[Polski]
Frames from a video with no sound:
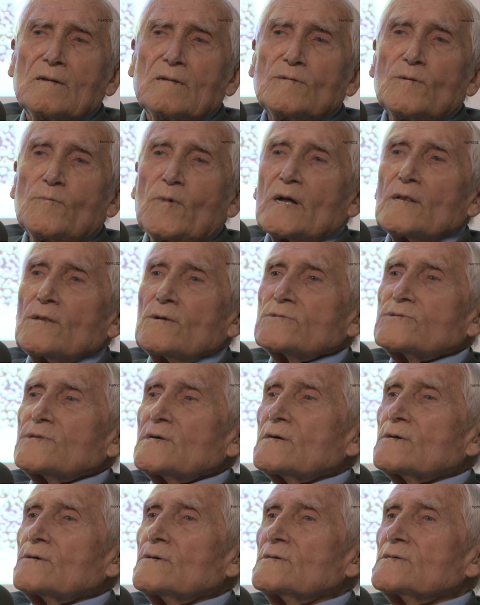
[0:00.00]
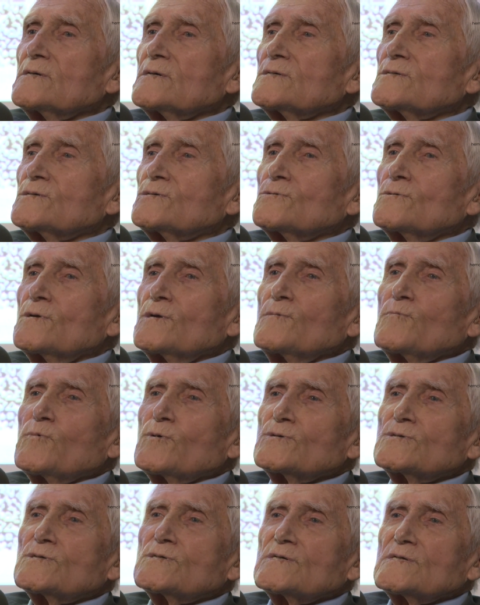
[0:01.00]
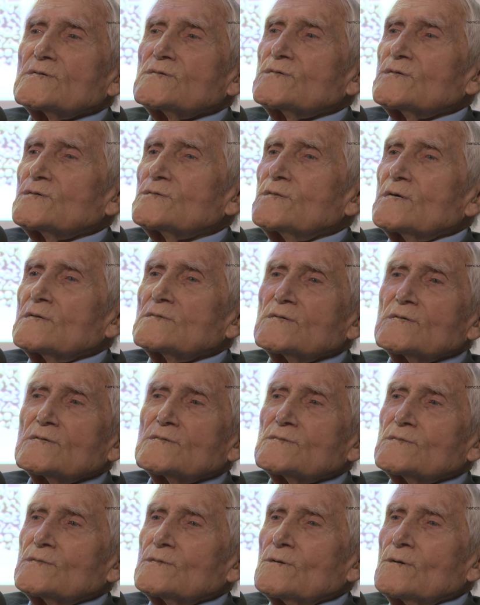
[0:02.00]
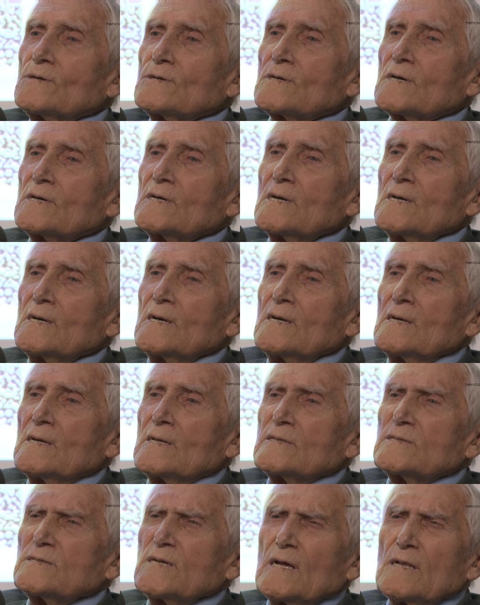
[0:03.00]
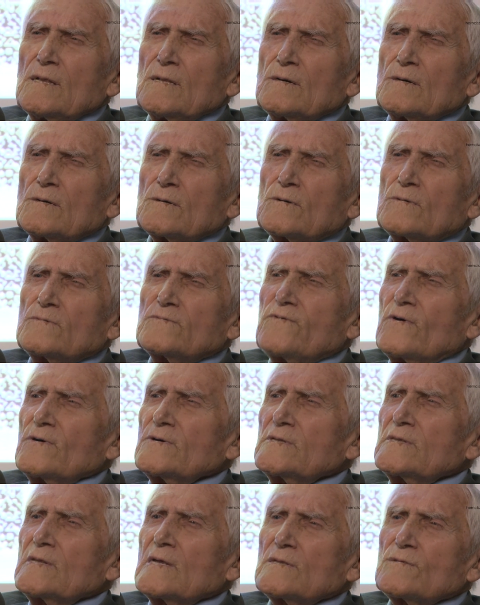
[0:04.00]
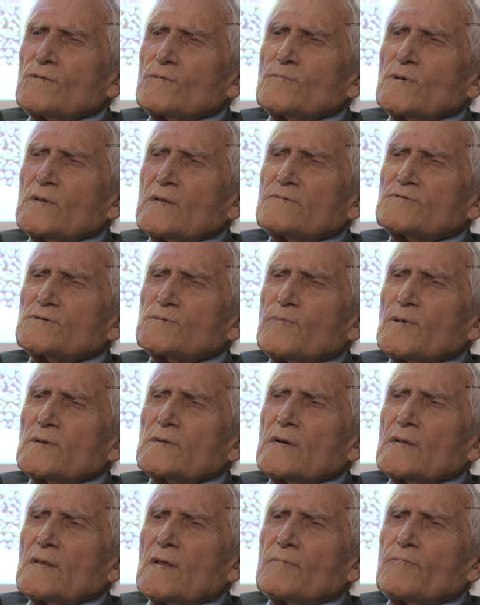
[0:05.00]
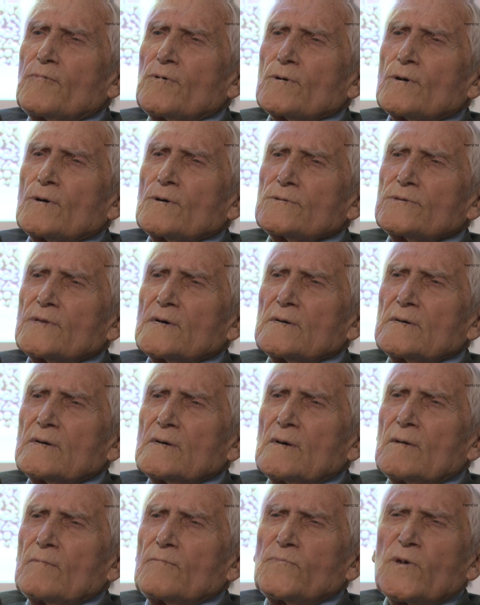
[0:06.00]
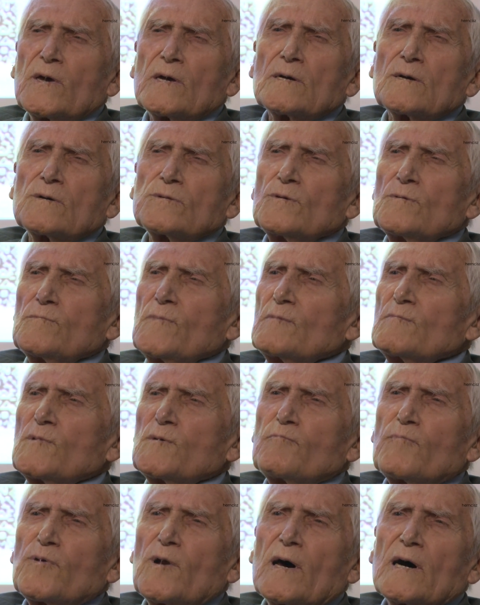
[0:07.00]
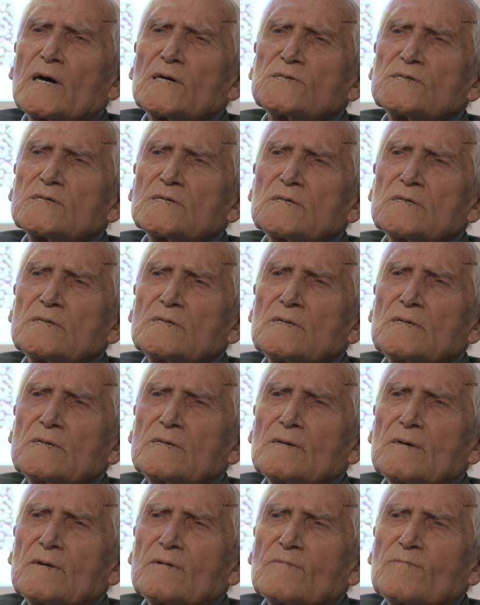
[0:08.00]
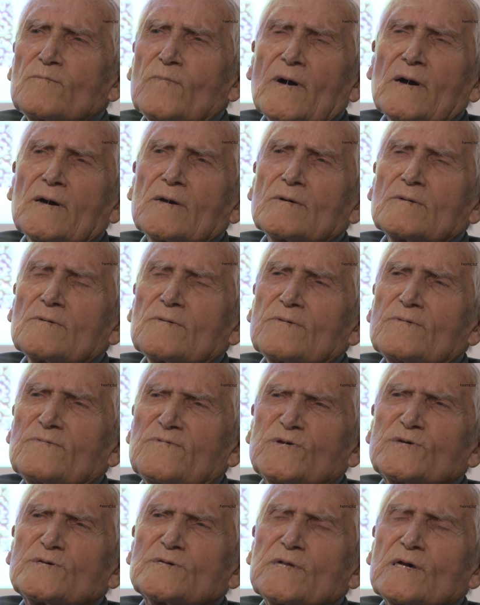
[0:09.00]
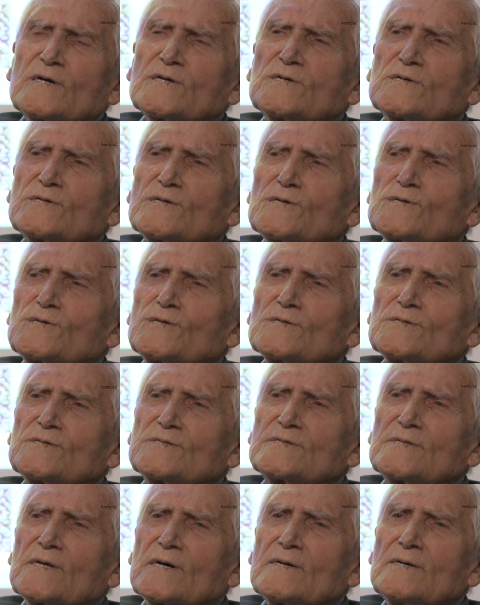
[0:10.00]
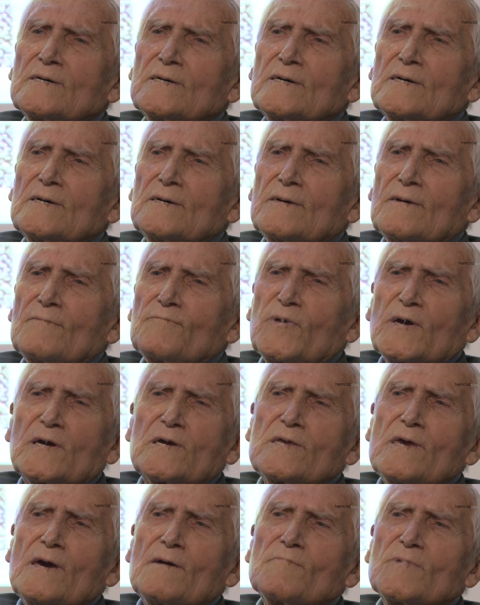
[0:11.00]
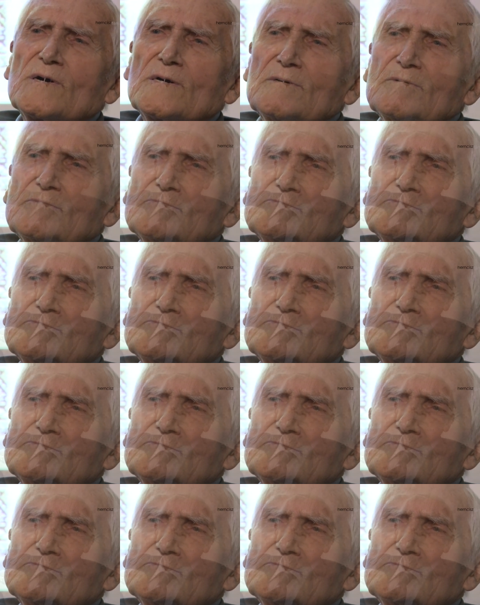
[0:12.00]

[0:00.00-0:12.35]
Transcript: No mało tego, jest Żuliborz, jest 40 rok. Cała wojna to była wspaniała pogoda. Piękno mamy plaże, Wisła jeszcze czysta biegniemy.